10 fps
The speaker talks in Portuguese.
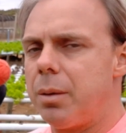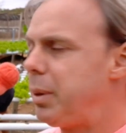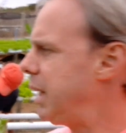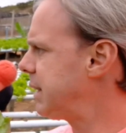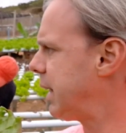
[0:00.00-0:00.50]

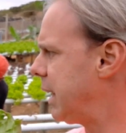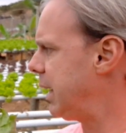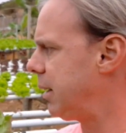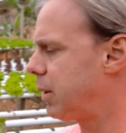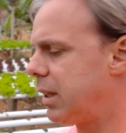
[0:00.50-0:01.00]
Beleza,
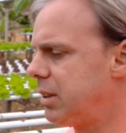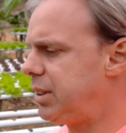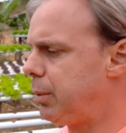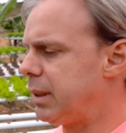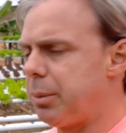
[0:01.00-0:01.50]
galera. Cano de
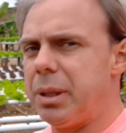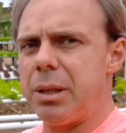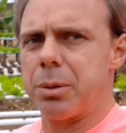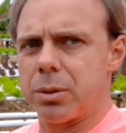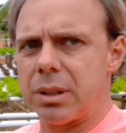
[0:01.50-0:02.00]
50
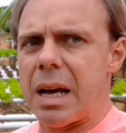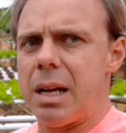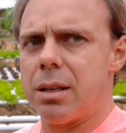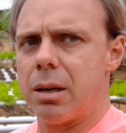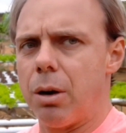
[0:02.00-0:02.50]
milímetros.
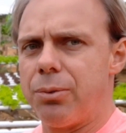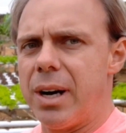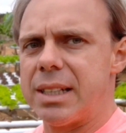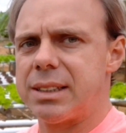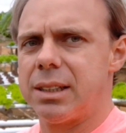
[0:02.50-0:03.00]
Dá
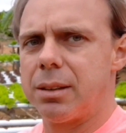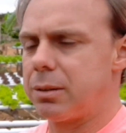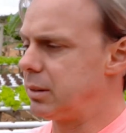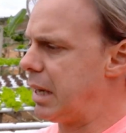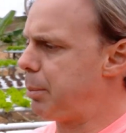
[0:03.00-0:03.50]
alface?
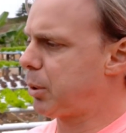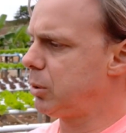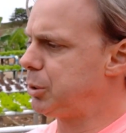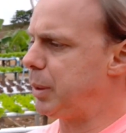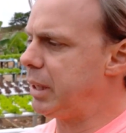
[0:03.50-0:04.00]
Dá,
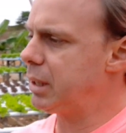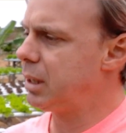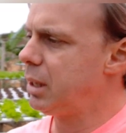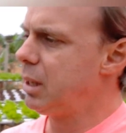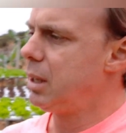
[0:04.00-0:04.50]
produz bem.
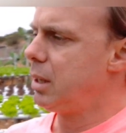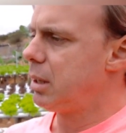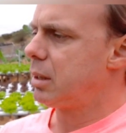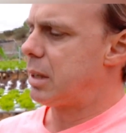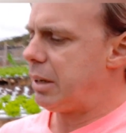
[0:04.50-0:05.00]

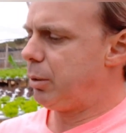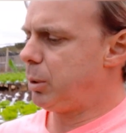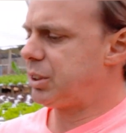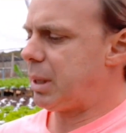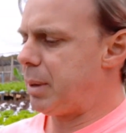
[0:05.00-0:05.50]
Aí vou
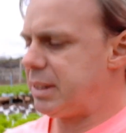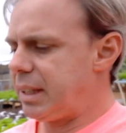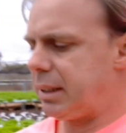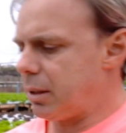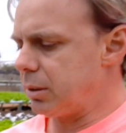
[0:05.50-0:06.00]
mostrar mais
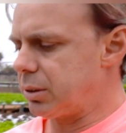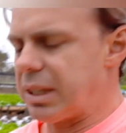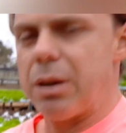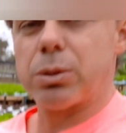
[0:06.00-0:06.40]
ainda, ó. Saiu